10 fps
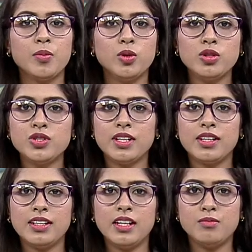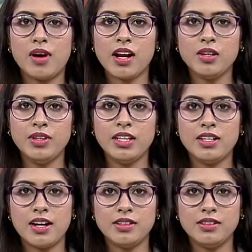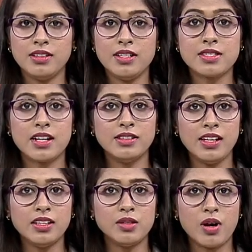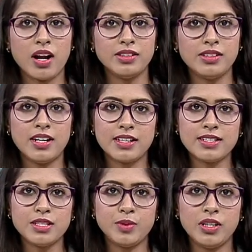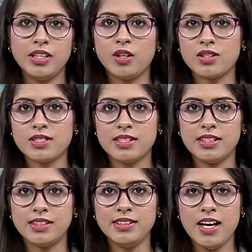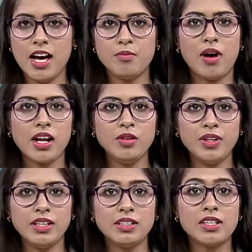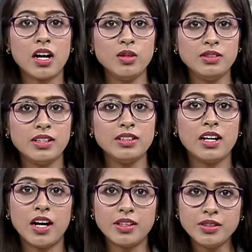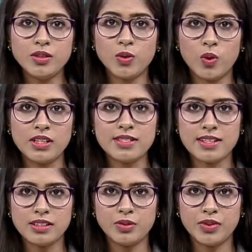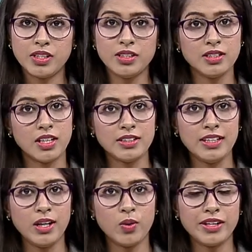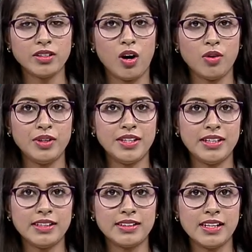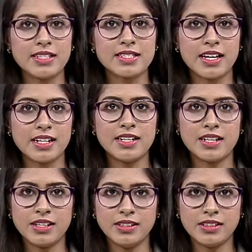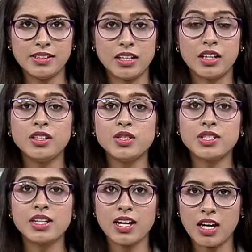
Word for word: புதுச்சேரியில் மனைவியின் நடத்தையில் சந்தேகம் அடைந்த அரசு பள்ளி ஆசிரியர் மனைவியின் கழுத்தை அறுத்து கொலை செய்துவிட்டு கத்தியுடன் காவல் நிலையத்தில் சரணடைந்தது அதிர்ச்சியை